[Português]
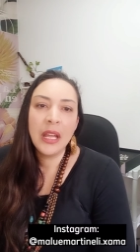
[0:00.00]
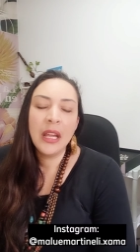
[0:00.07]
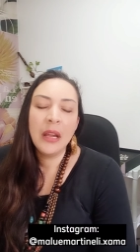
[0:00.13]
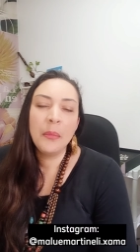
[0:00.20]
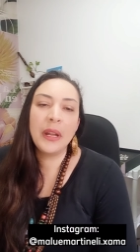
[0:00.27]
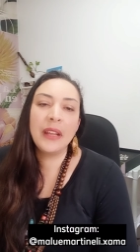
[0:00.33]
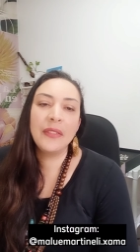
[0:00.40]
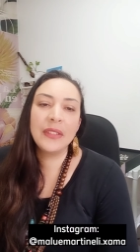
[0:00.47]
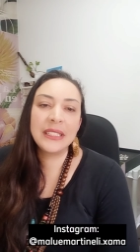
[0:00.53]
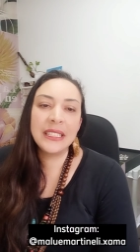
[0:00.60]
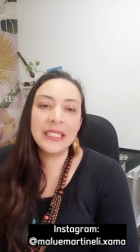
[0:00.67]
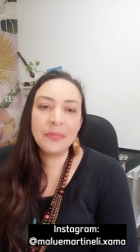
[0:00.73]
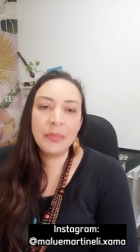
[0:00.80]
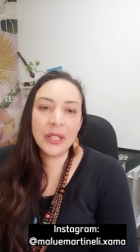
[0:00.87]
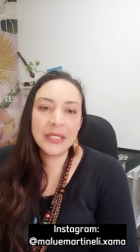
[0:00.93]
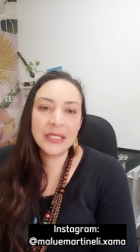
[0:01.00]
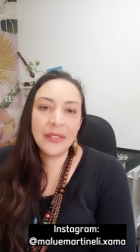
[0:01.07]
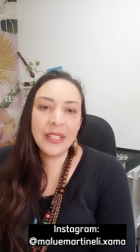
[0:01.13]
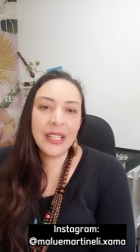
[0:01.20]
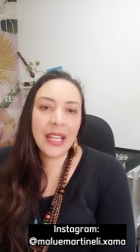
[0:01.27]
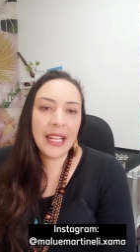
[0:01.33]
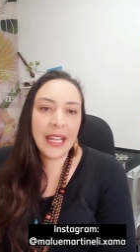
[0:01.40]
para que vocês possam
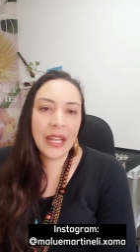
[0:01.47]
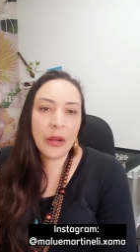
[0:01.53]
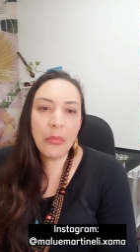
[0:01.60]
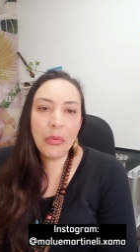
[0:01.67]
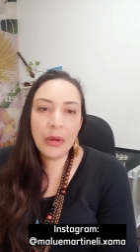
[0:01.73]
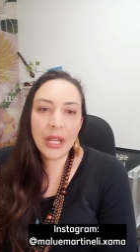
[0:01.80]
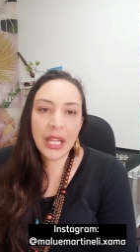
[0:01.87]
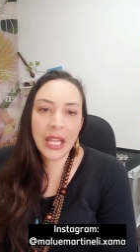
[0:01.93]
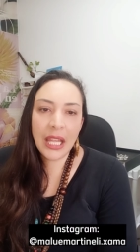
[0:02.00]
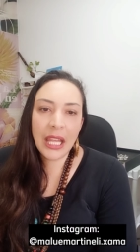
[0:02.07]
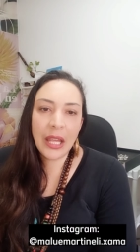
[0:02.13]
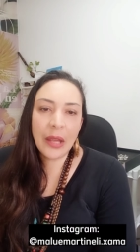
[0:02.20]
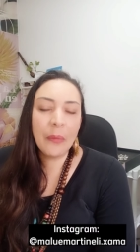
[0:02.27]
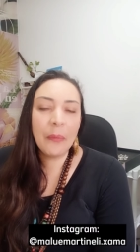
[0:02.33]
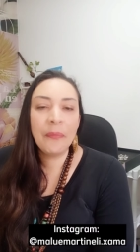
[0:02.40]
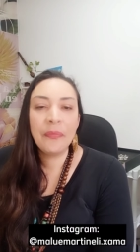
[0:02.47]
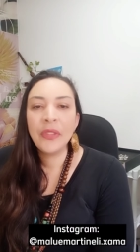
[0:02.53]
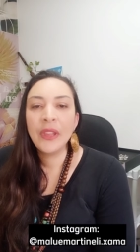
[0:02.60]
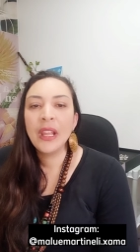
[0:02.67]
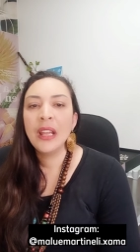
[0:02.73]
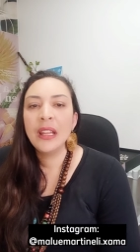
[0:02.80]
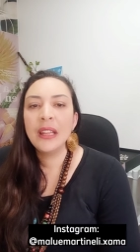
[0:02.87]
entender um pouquinho
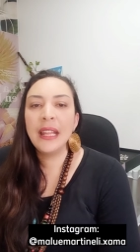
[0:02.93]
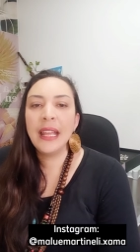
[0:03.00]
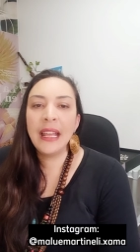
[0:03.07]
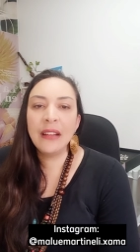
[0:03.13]
né?